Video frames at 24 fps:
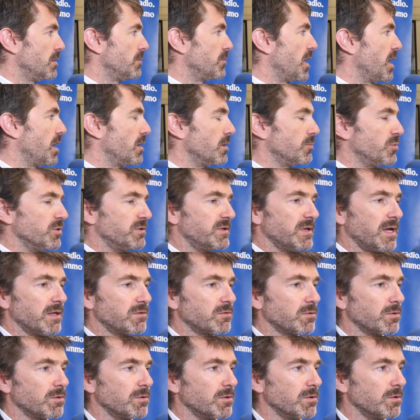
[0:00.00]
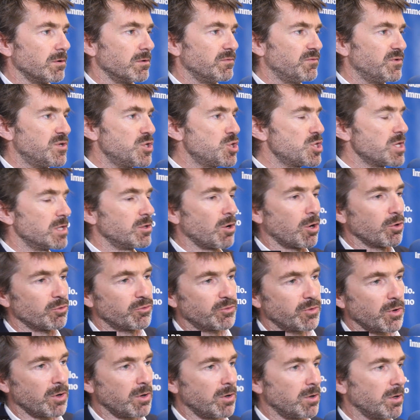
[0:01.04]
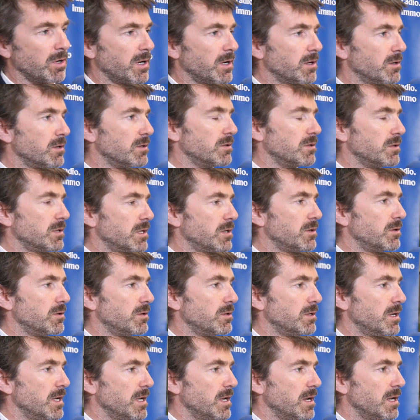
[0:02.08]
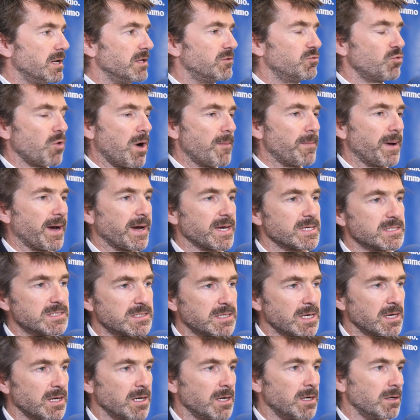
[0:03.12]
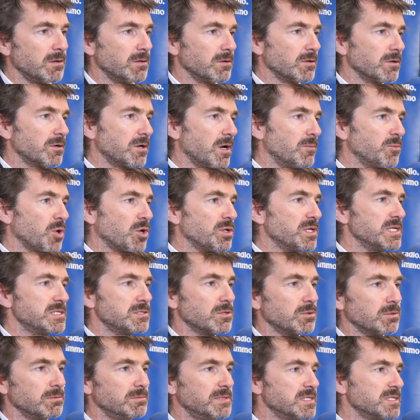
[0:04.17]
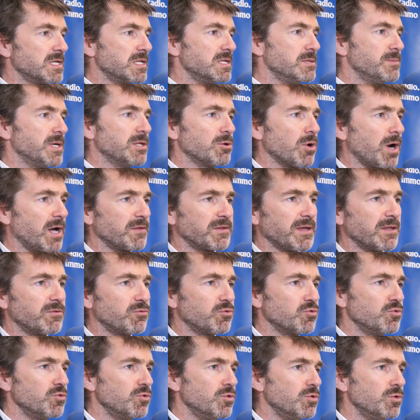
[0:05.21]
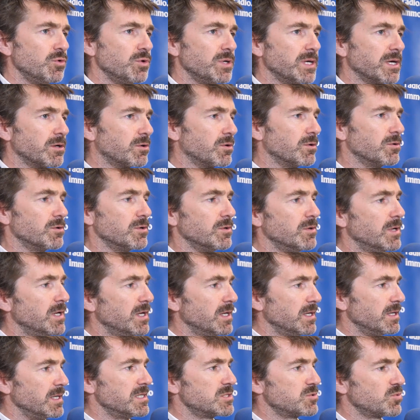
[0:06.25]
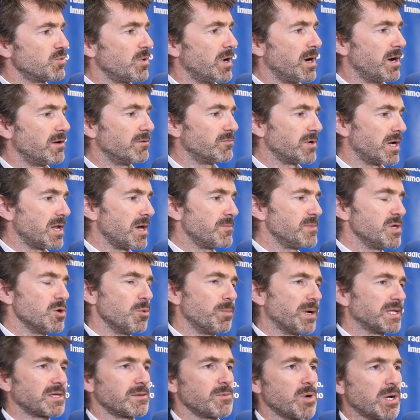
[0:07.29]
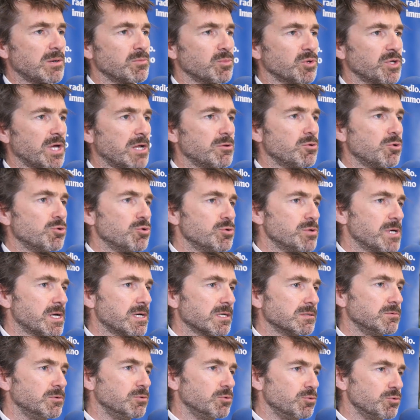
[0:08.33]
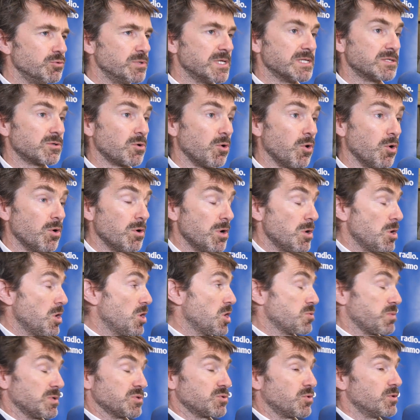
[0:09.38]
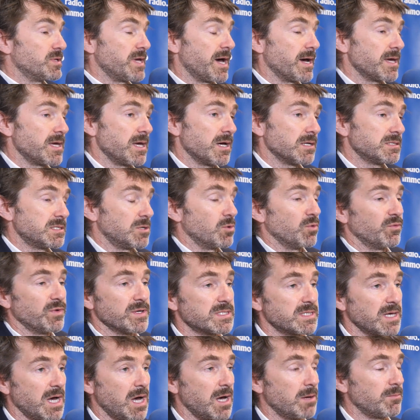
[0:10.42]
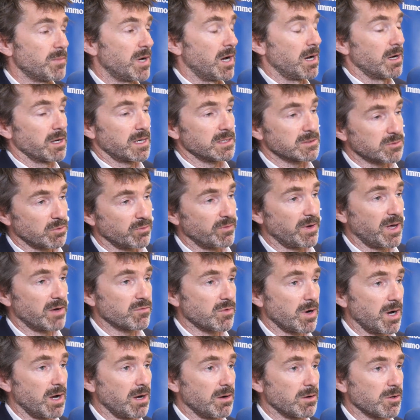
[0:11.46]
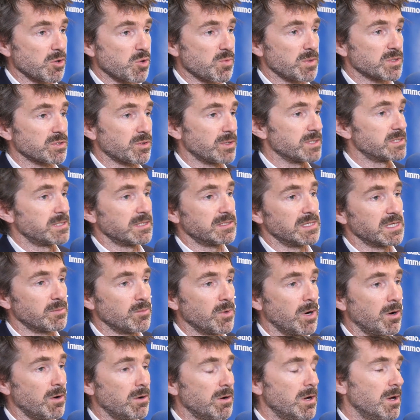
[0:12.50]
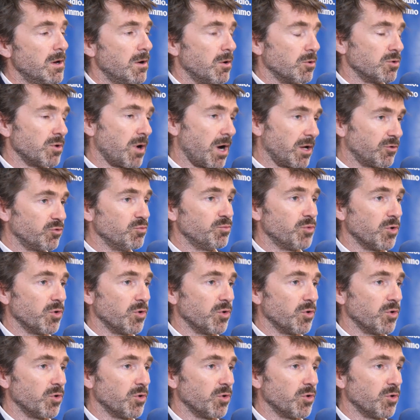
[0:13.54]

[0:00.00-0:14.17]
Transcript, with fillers: bah, peut-être euh, figer dans le temps euh, les toits parisiens, comme dans le dessin, animé de Ratatouille, et qu'ils soient voilà mis au patrimoine mondial de l'UNESCO. Je pense que derrière, si on fait ça, bah, qu'est-ce qu'on va avoir Je pense qu'esthétiquement, on aura tout